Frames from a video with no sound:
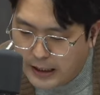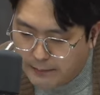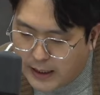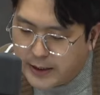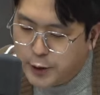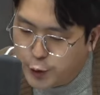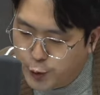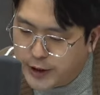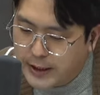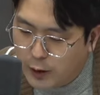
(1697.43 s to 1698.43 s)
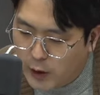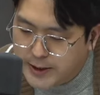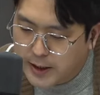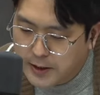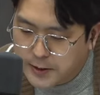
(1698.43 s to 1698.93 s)
만일 수재나
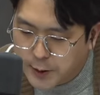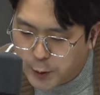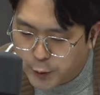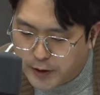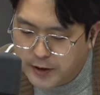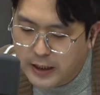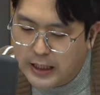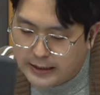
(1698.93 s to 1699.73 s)
화재가 있을 경우에는